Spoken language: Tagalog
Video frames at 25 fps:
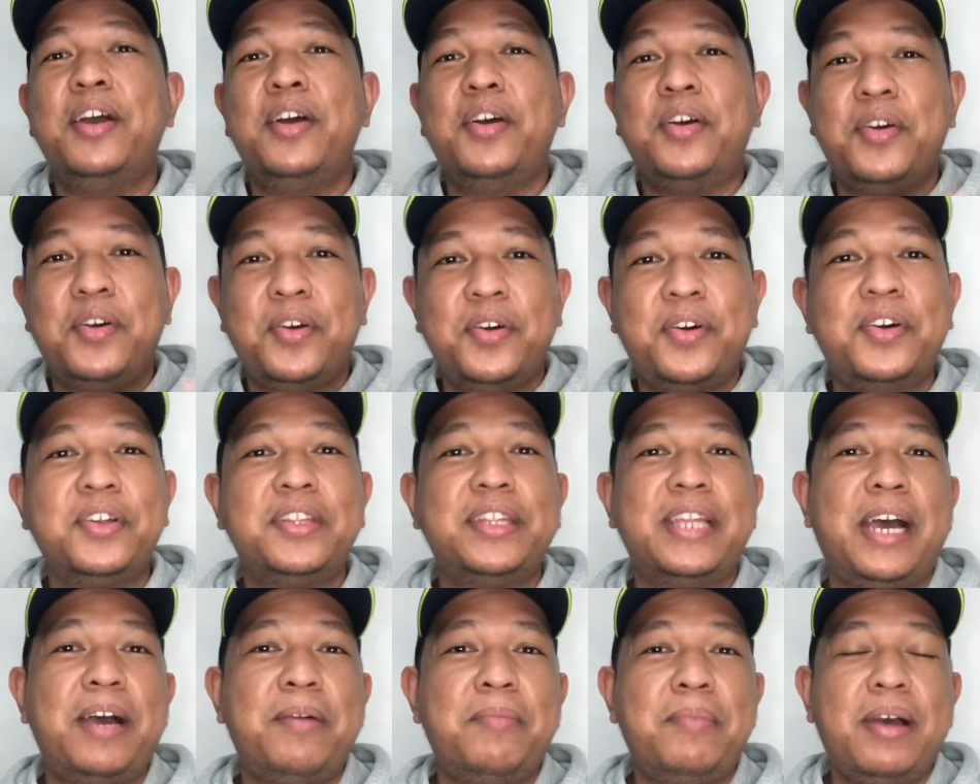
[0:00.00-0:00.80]
Oo,
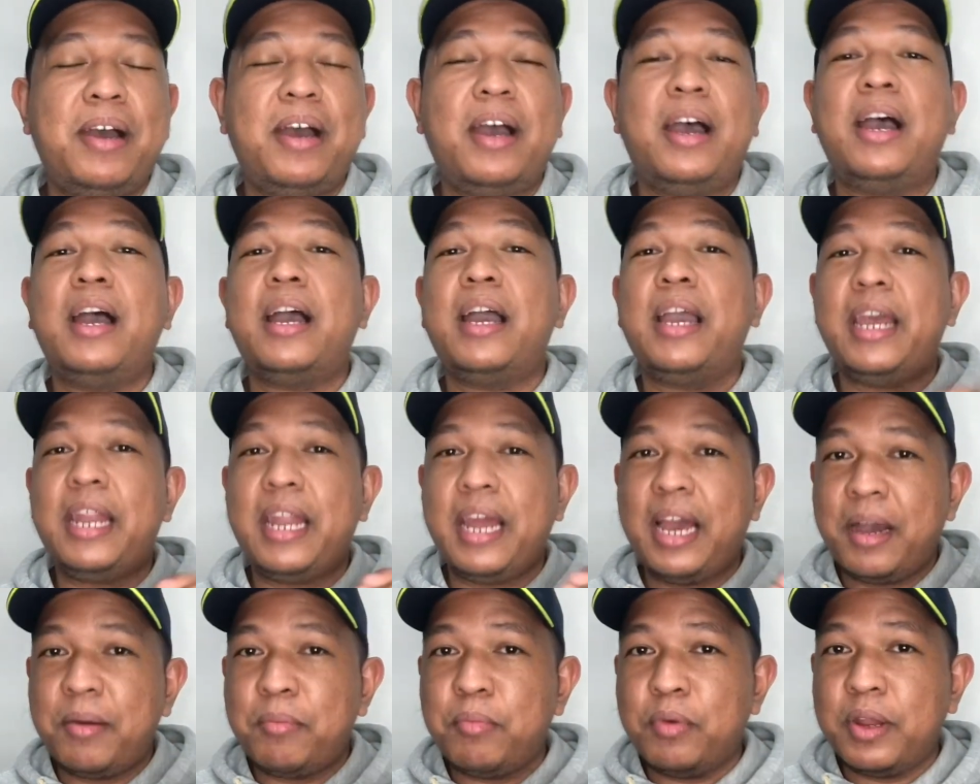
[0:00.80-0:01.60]
tama. Ang
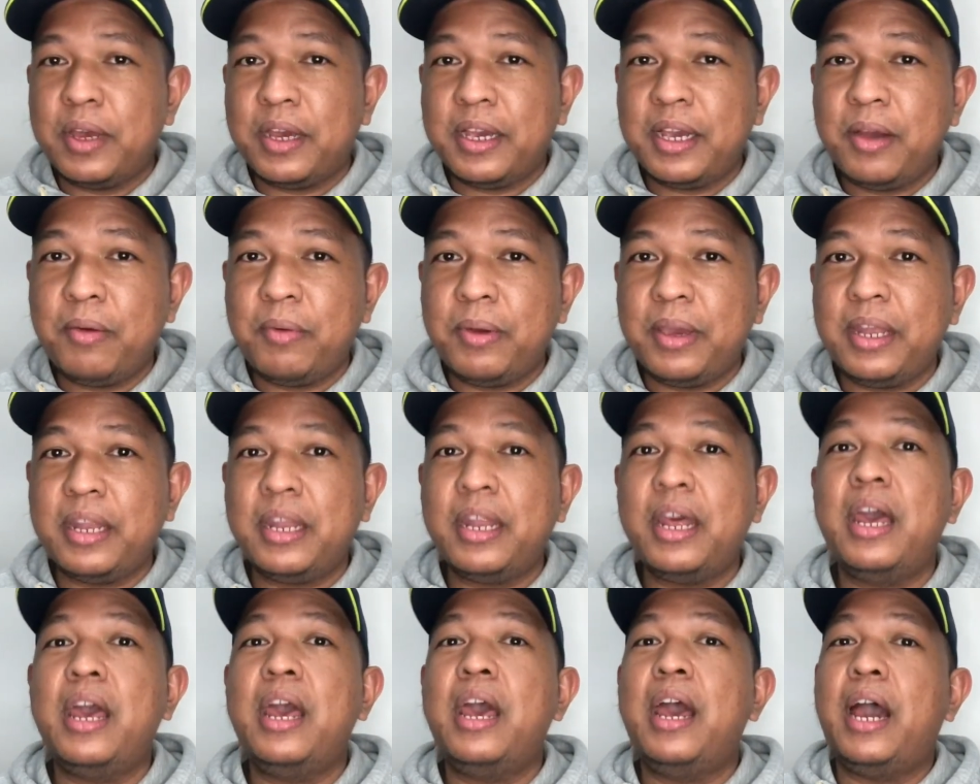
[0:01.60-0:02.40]
kailangan mo lang gawin
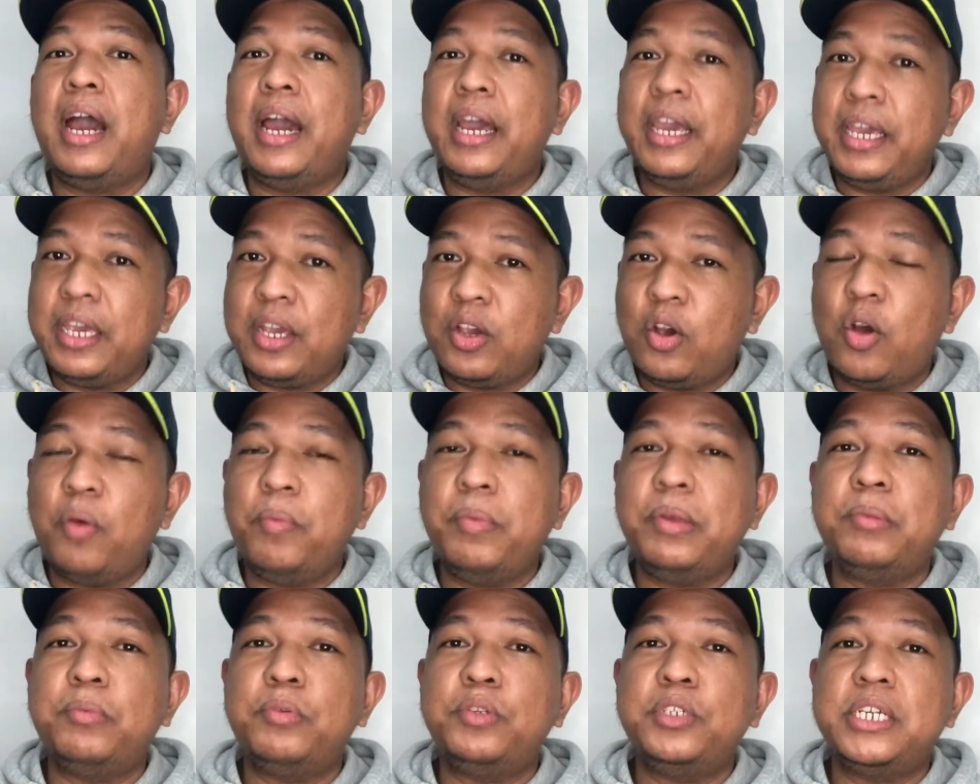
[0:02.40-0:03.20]
ay
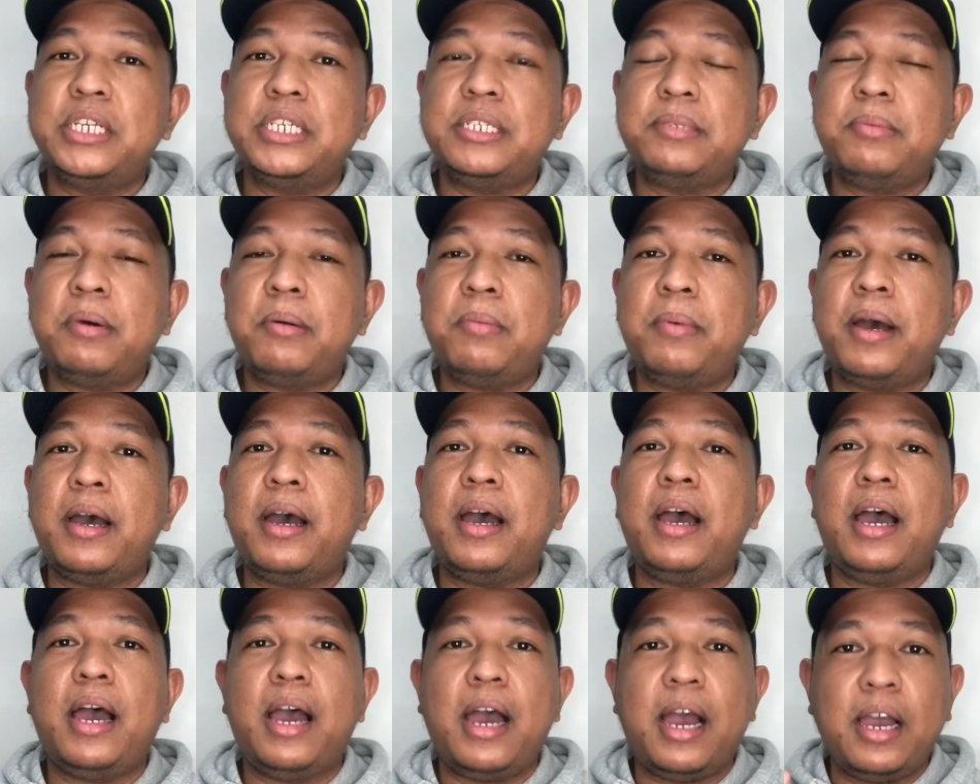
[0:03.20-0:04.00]
i-comment mo dyan sa
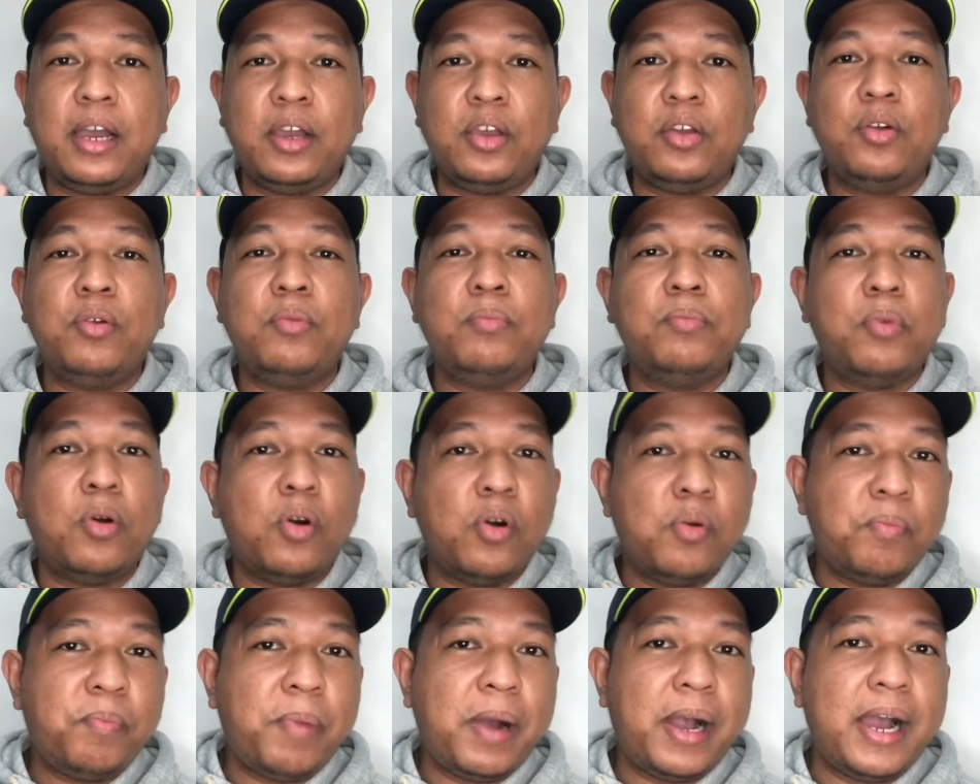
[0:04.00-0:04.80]
baba ang iyong
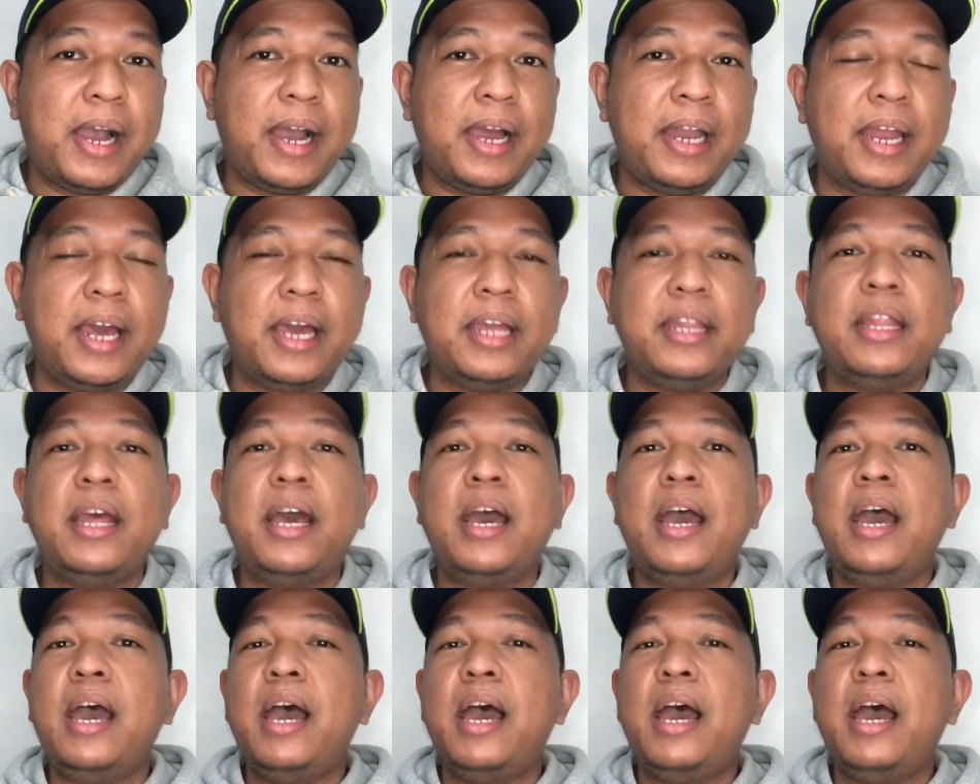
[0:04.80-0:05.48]
buong pangalan